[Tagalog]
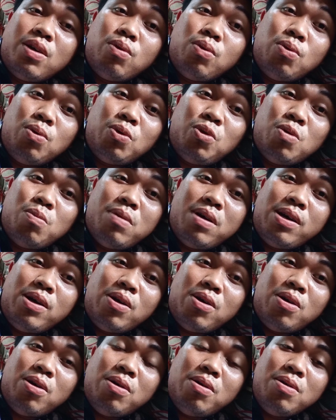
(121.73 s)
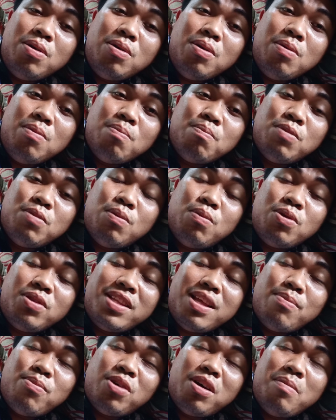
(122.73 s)
nagugutom ako,
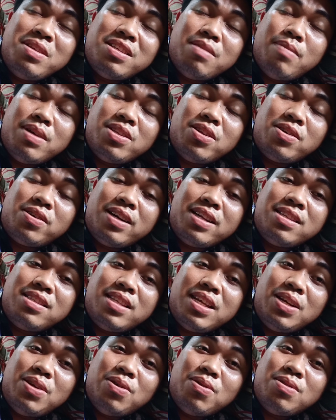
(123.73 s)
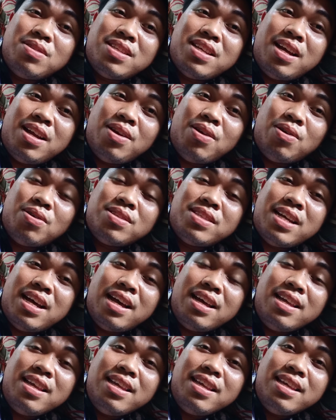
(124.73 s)
pumunta po kami sa Amazon Christie doon sa ano,
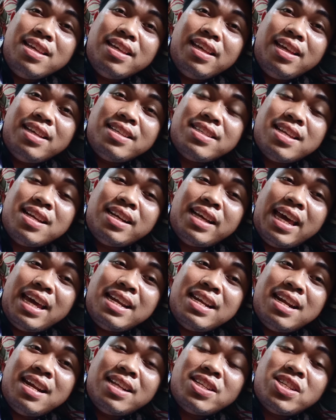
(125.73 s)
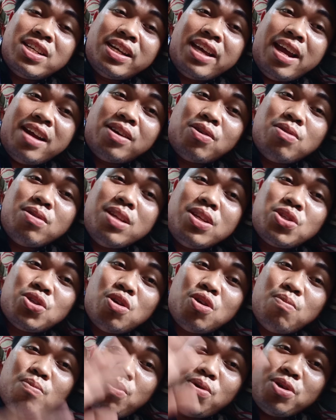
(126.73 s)
sa isang kainan. At saka air
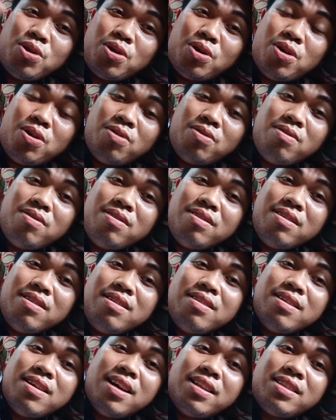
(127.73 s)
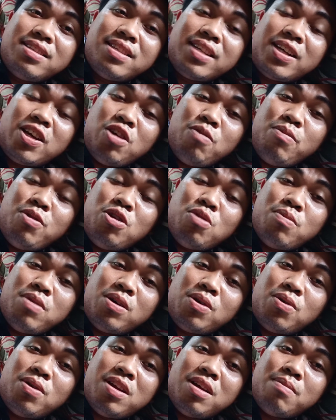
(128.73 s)
condition po yon tsaka uminom eh,
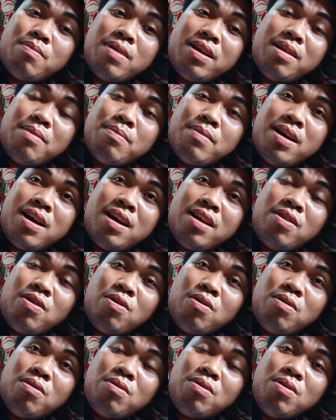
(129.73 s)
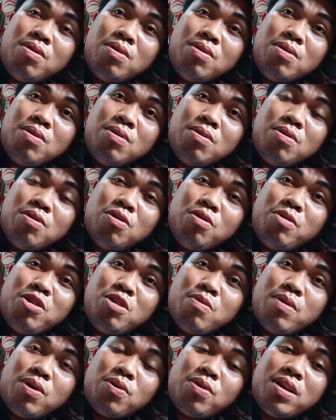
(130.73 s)
ako ng ma, ah, ano
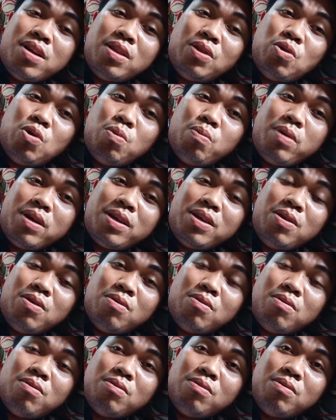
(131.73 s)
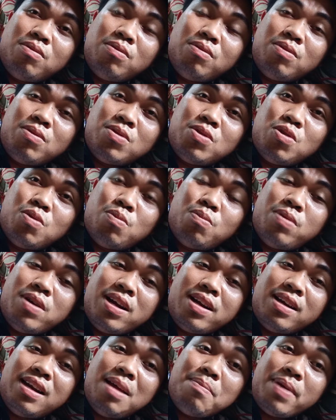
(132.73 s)
uminom ako ng tubig yung
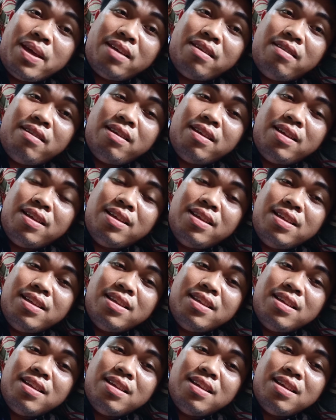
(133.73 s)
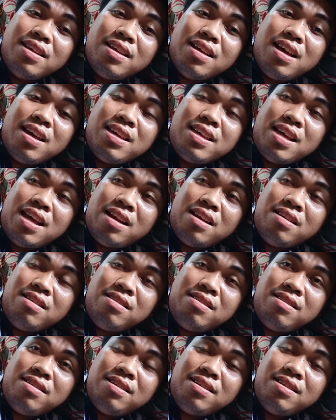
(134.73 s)
sobrang lamig ayan